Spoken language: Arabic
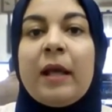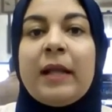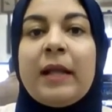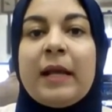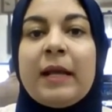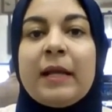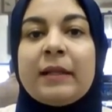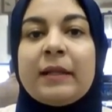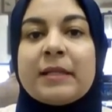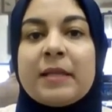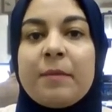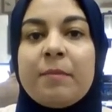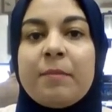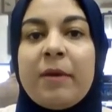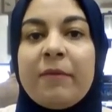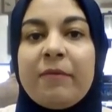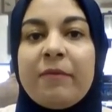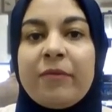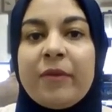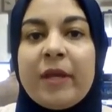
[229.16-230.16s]
ده
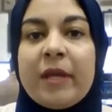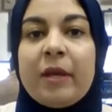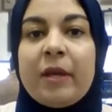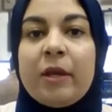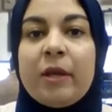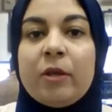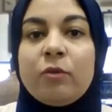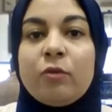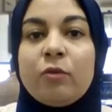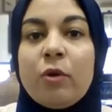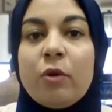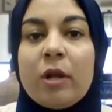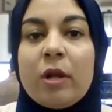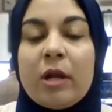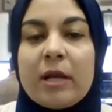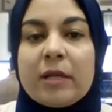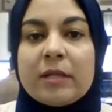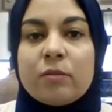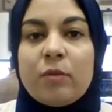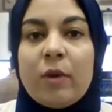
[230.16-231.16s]
يتسبب في هدوء
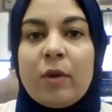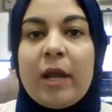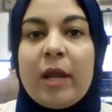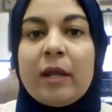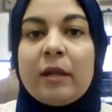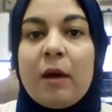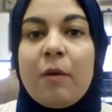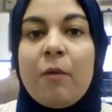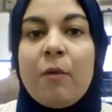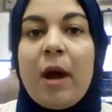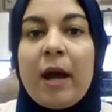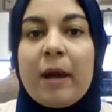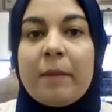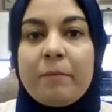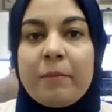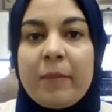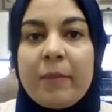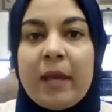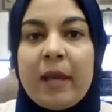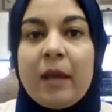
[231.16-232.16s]
الاسواق نوعا
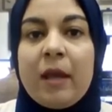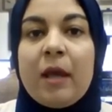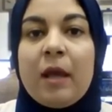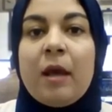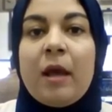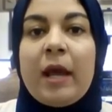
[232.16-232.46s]
ما